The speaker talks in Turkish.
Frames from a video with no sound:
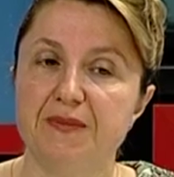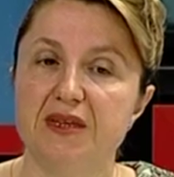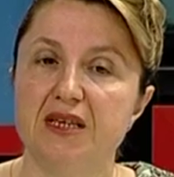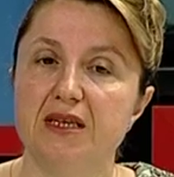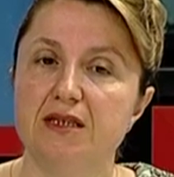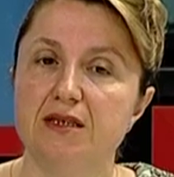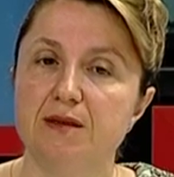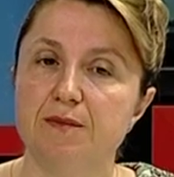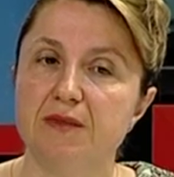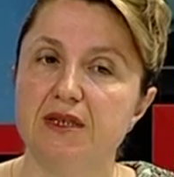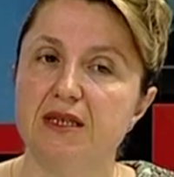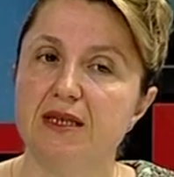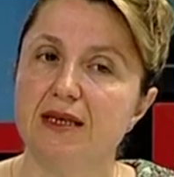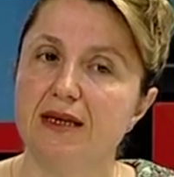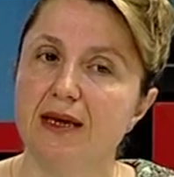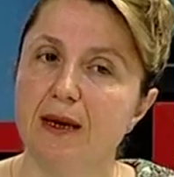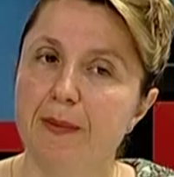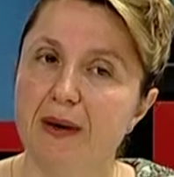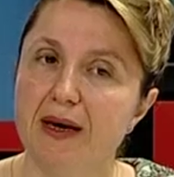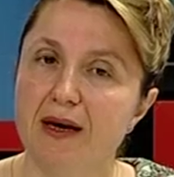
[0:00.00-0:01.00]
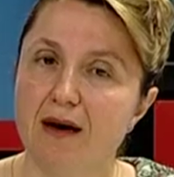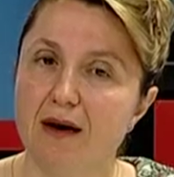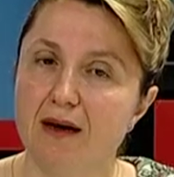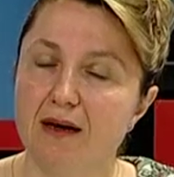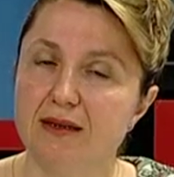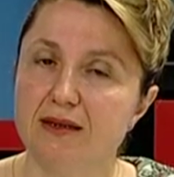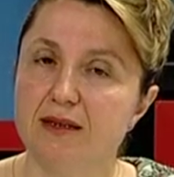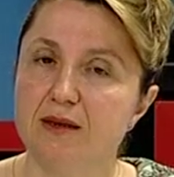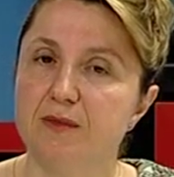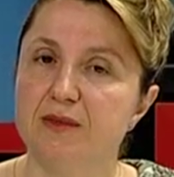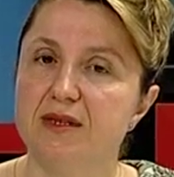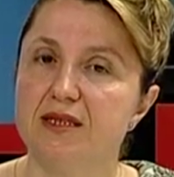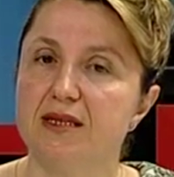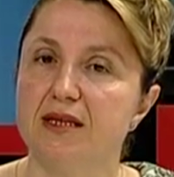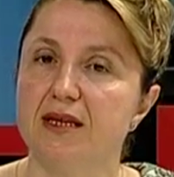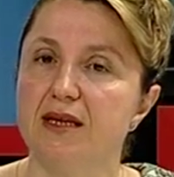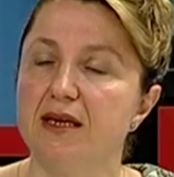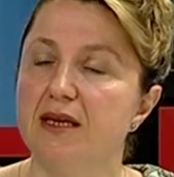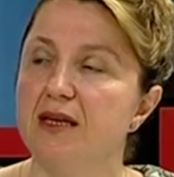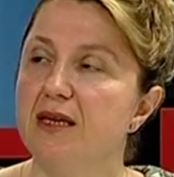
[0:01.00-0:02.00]
Şimdi gebe
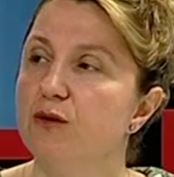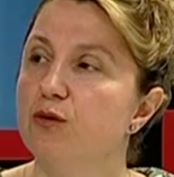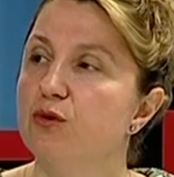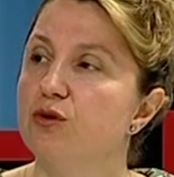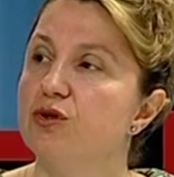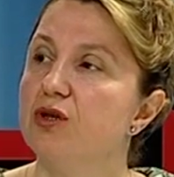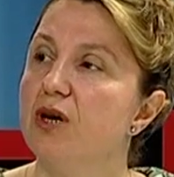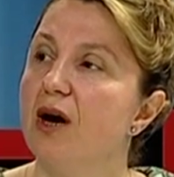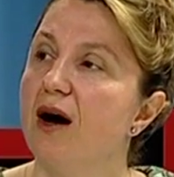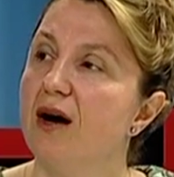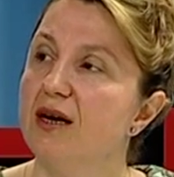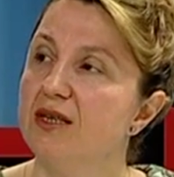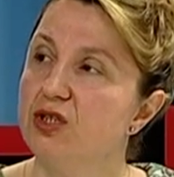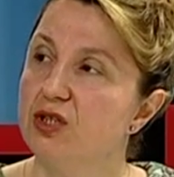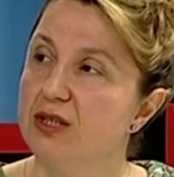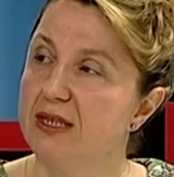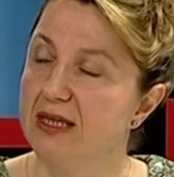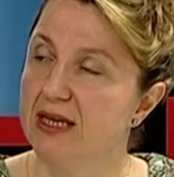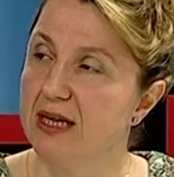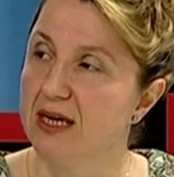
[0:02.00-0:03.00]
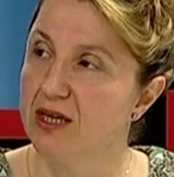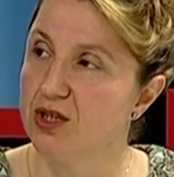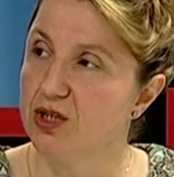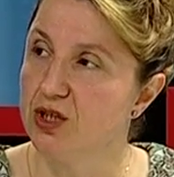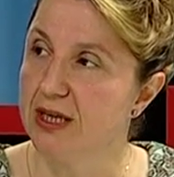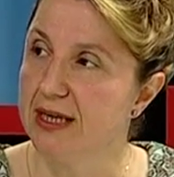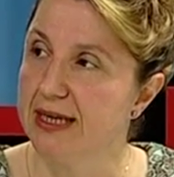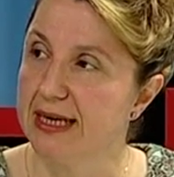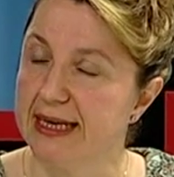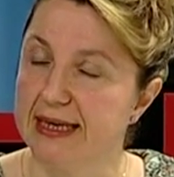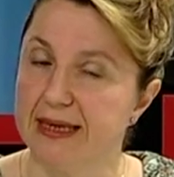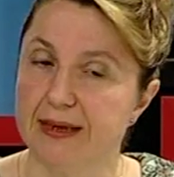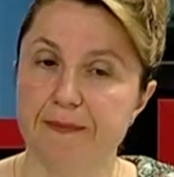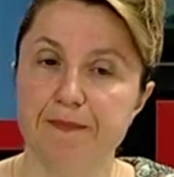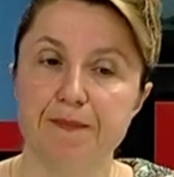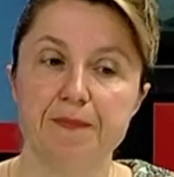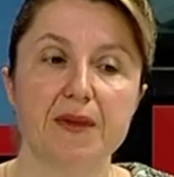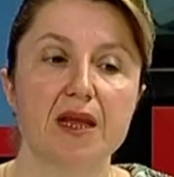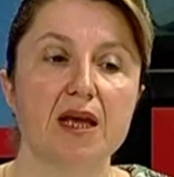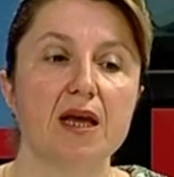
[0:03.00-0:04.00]
kaldığımızda ilk önce açlık, kan şekeri,
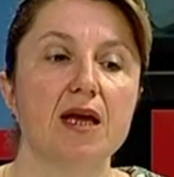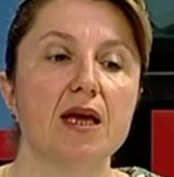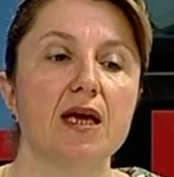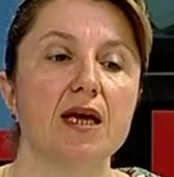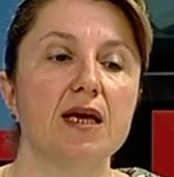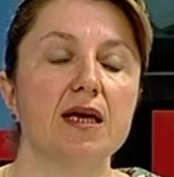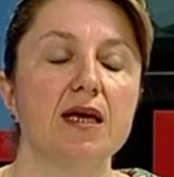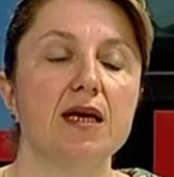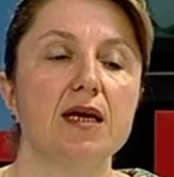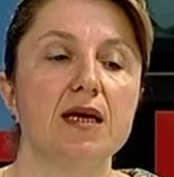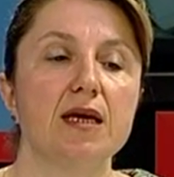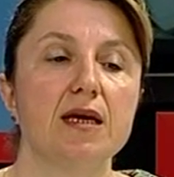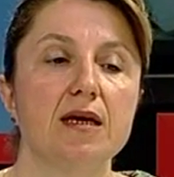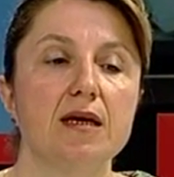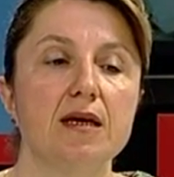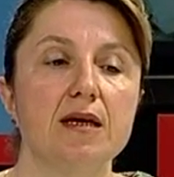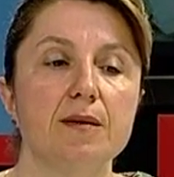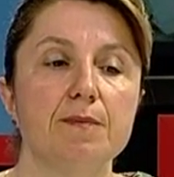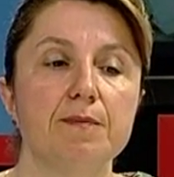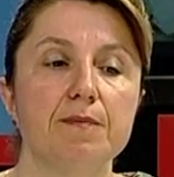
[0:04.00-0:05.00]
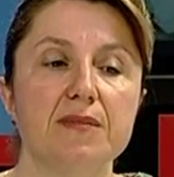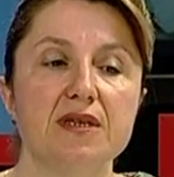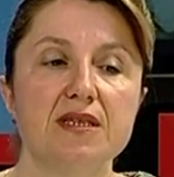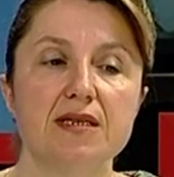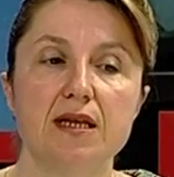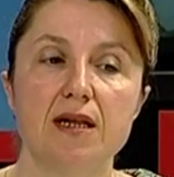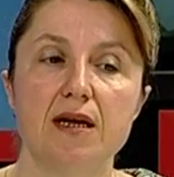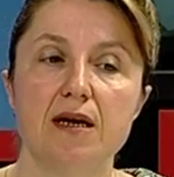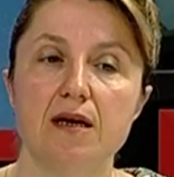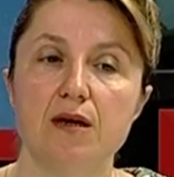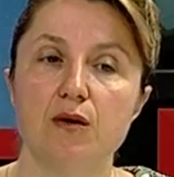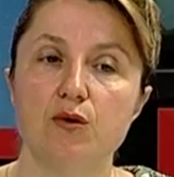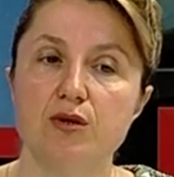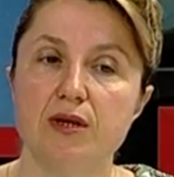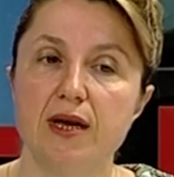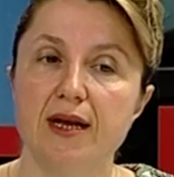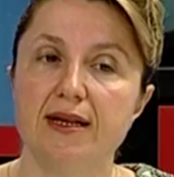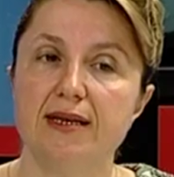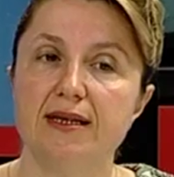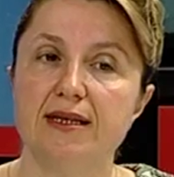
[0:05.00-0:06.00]
e, Mesela
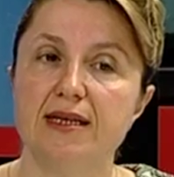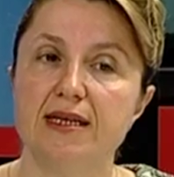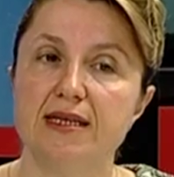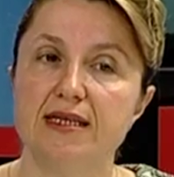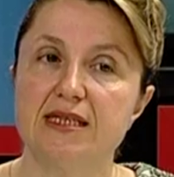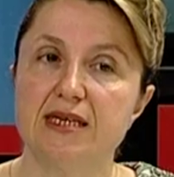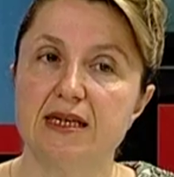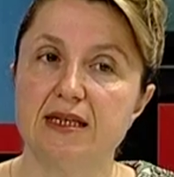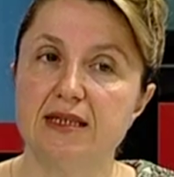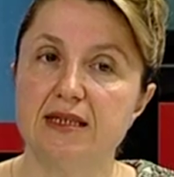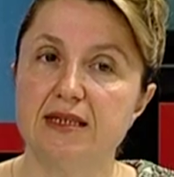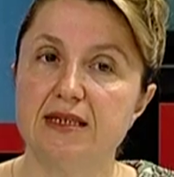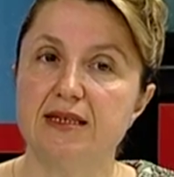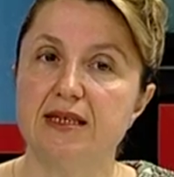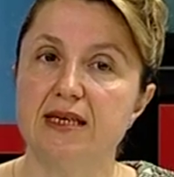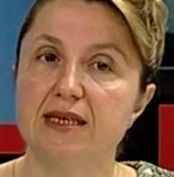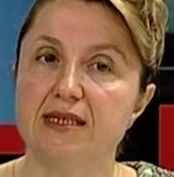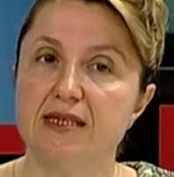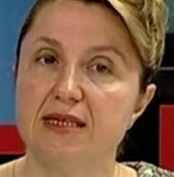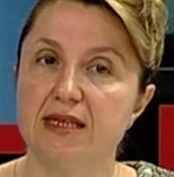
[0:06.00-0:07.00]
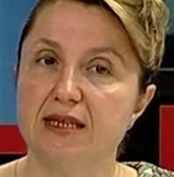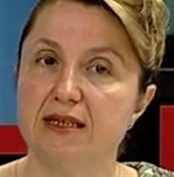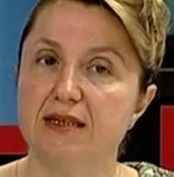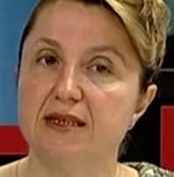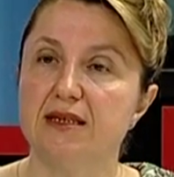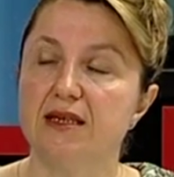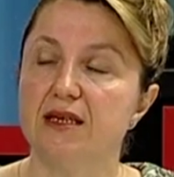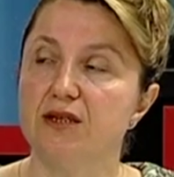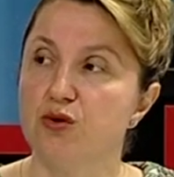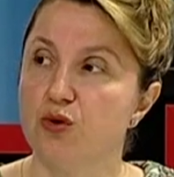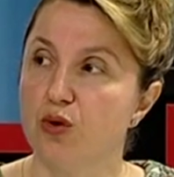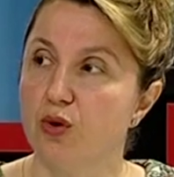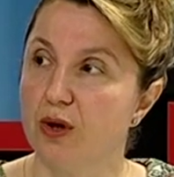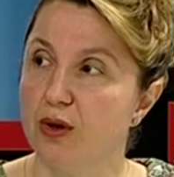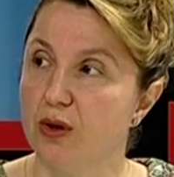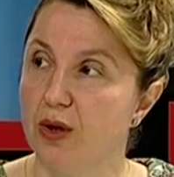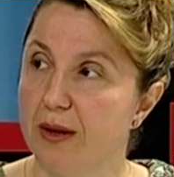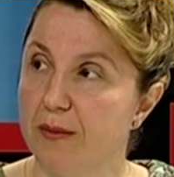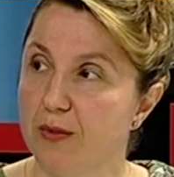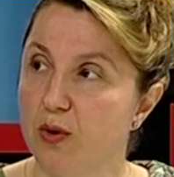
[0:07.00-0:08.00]
özellikle sarılık testlerinin de çok
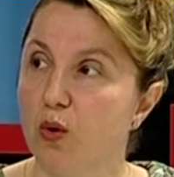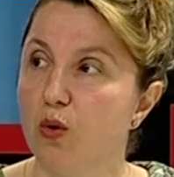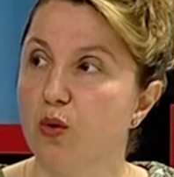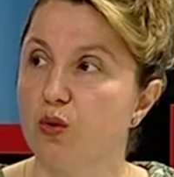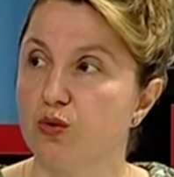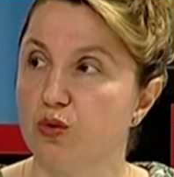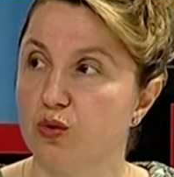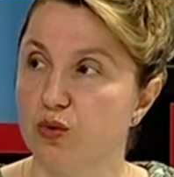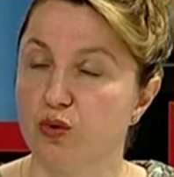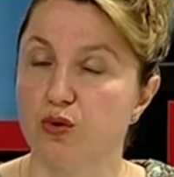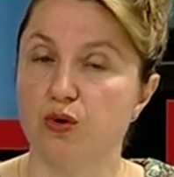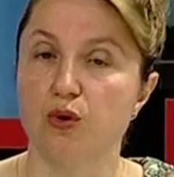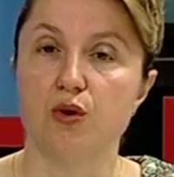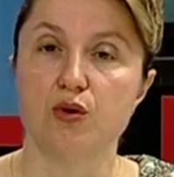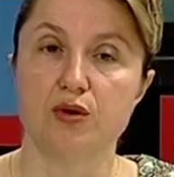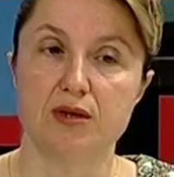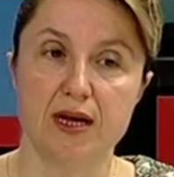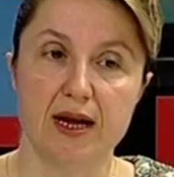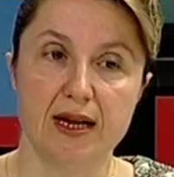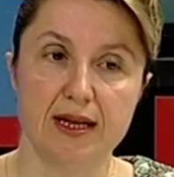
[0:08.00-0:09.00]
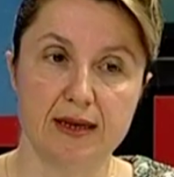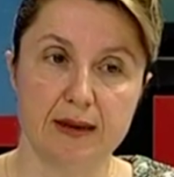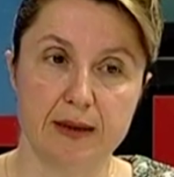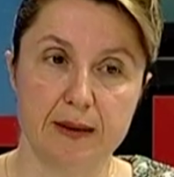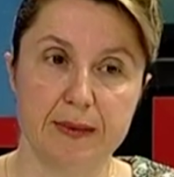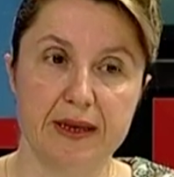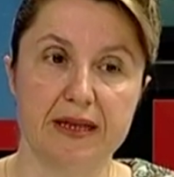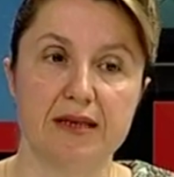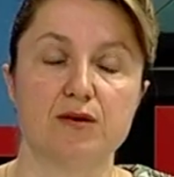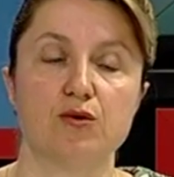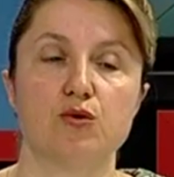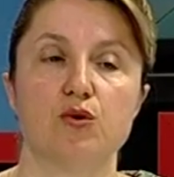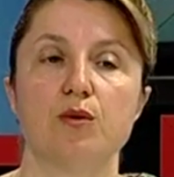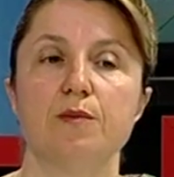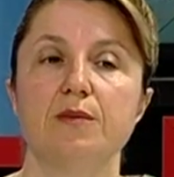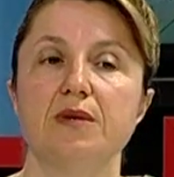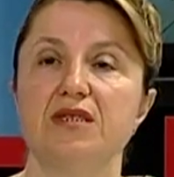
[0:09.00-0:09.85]
önemli olduğunu özellikle belirtiyorum.